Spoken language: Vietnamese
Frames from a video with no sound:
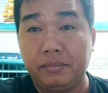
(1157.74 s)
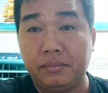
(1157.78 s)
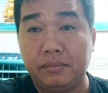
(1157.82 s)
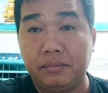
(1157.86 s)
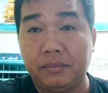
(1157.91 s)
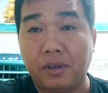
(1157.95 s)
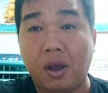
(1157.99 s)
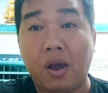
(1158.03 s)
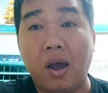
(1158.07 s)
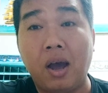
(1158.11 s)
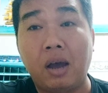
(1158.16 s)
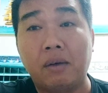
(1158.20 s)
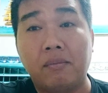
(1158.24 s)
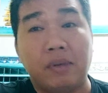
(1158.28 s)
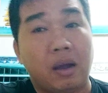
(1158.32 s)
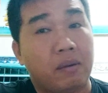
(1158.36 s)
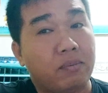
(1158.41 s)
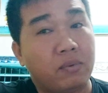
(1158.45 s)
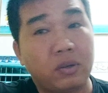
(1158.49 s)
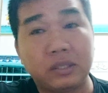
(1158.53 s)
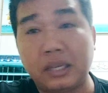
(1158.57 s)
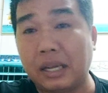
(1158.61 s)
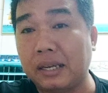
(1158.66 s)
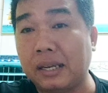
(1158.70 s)
có không
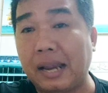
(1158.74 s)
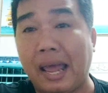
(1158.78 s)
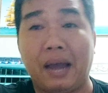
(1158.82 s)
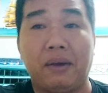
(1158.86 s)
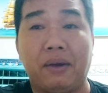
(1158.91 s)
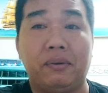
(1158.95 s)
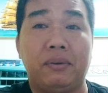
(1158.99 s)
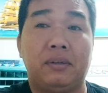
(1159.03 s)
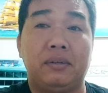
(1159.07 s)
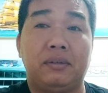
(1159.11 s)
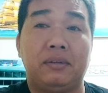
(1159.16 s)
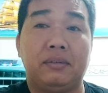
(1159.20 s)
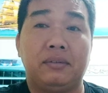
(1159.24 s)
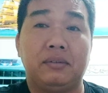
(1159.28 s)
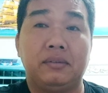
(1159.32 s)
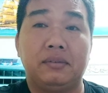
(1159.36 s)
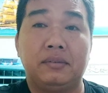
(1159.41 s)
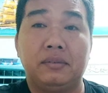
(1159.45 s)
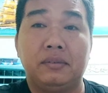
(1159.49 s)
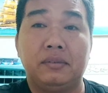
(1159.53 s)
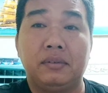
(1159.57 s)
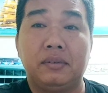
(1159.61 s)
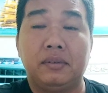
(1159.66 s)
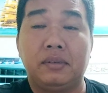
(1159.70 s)
không có sách nào
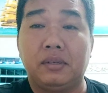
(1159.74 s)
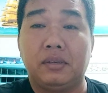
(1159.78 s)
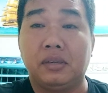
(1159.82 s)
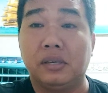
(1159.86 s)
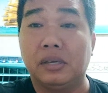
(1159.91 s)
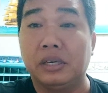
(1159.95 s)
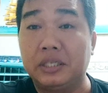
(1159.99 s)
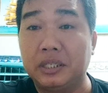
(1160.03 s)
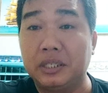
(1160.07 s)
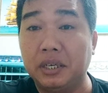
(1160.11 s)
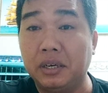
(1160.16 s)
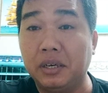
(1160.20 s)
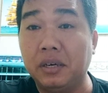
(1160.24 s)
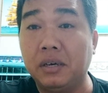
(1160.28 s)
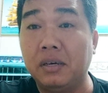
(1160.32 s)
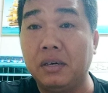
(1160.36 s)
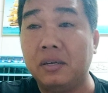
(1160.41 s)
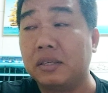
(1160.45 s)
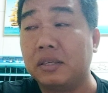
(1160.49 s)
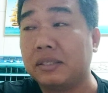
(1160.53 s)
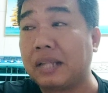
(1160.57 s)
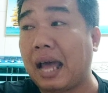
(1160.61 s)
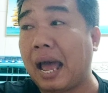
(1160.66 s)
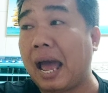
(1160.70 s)
người xưa
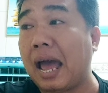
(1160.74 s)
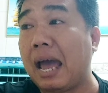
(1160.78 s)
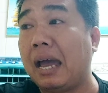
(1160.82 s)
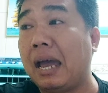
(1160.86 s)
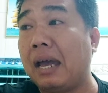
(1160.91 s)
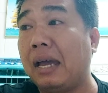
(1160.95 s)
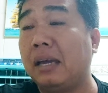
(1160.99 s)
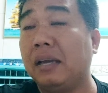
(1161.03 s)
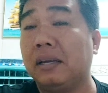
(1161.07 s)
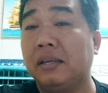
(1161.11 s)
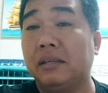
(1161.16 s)
người ta